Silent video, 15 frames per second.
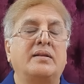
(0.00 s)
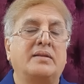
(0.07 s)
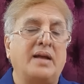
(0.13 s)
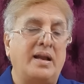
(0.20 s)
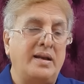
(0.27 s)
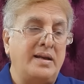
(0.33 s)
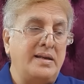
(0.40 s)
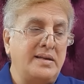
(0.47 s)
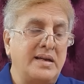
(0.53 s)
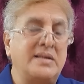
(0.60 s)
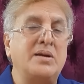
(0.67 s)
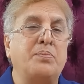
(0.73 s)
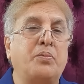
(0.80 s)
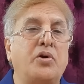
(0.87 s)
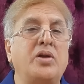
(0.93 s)
তার নিজের
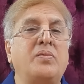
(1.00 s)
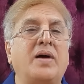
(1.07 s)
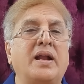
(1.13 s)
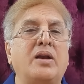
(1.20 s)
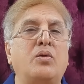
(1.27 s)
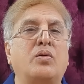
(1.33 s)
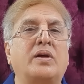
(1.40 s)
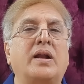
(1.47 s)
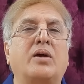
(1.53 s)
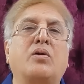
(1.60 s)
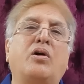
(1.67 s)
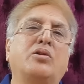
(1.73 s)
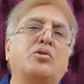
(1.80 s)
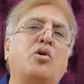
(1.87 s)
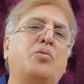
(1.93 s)
যে পরিবারের লোকেরা
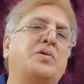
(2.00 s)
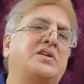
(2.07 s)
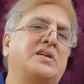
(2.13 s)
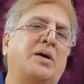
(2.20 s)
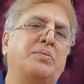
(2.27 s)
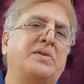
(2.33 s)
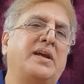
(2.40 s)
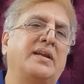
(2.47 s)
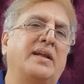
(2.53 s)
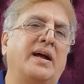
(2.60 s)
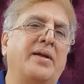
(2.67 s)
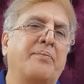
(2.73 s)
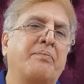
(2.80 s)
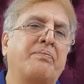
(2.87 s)
কত অভিশাপ দিয়ে দেয়